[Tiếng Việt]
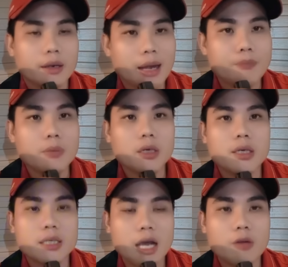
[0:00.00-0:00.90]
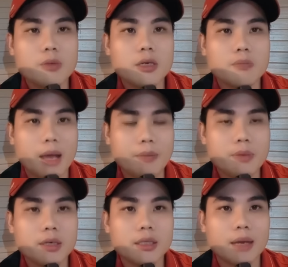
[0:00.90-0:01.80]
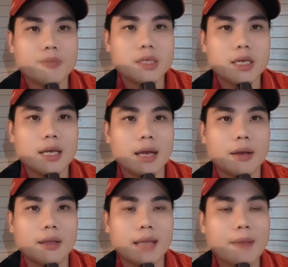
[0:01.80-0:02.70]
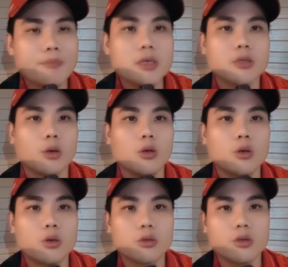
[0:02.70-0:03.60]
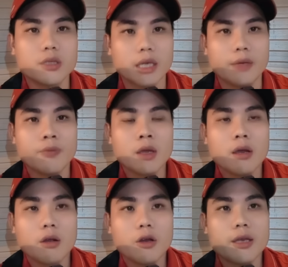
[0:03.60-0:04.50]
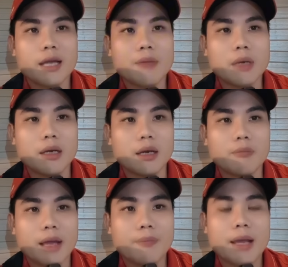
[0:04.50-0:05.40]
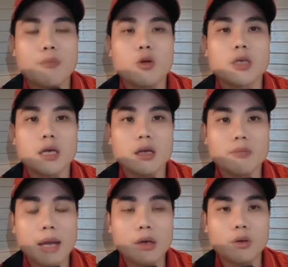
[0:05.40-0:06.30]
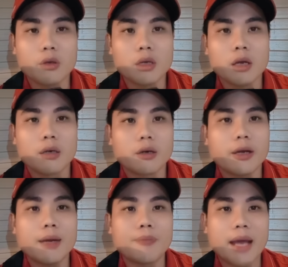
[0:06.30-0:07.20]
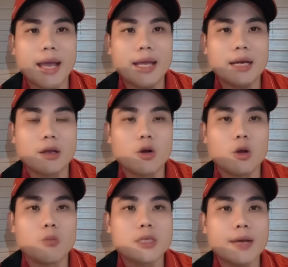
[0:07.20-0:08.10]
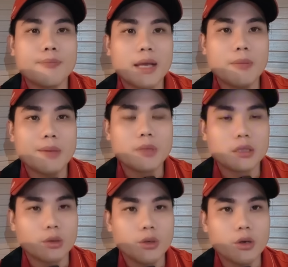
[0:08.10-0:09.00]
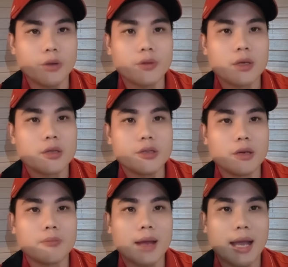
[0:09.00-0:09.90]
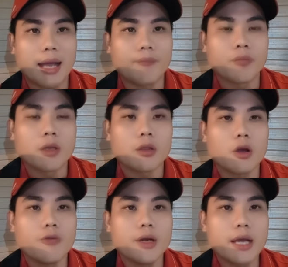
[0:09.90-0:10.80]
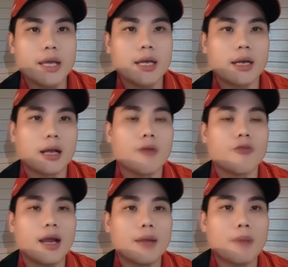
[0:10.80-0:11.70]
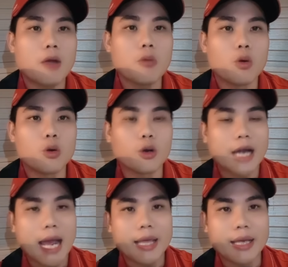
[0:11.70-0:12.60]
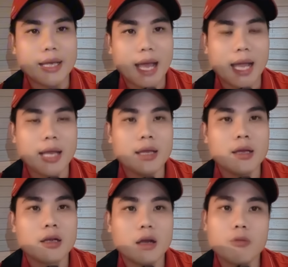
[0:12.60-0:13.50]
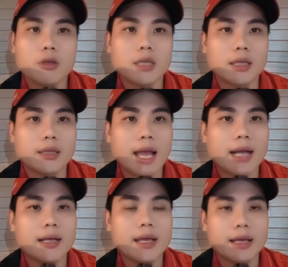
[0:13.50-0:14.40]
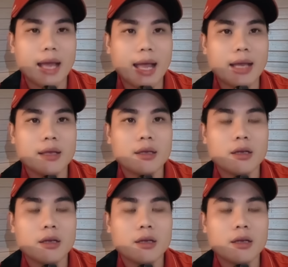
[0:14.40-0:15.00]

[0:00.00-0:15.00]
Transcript: 50 60 70 thậm chí là 80 tuổi luôn cô chú anh chị có những cái bình luận mà em nghe muốn rớt nước mắt luôn nói năm nay á, là cô cũng sáu mấy 70 tuổi rồi nhưng mà đối với Ni á, là không phải là máu mũ ruột rà gì cả không có tình thân gì cả